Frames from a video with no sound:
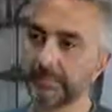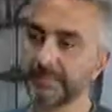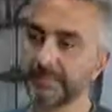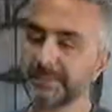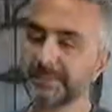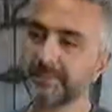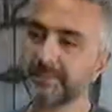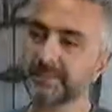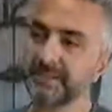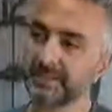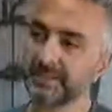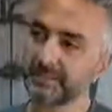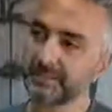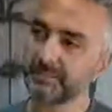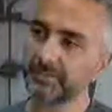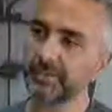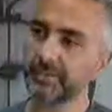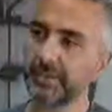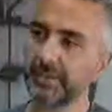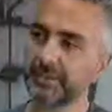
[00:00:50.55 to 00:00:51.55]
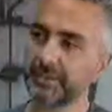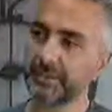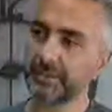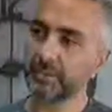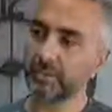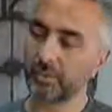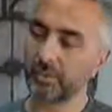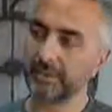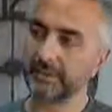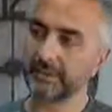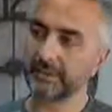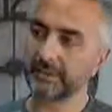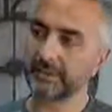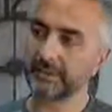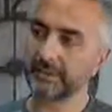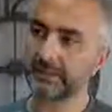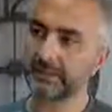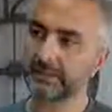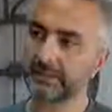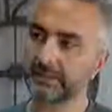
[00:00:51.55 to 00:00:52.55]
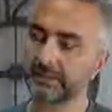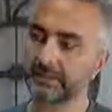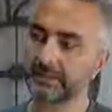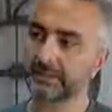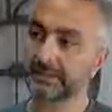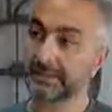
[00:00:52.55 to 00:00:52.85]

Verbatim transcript: bizim katılım şartları olarak e,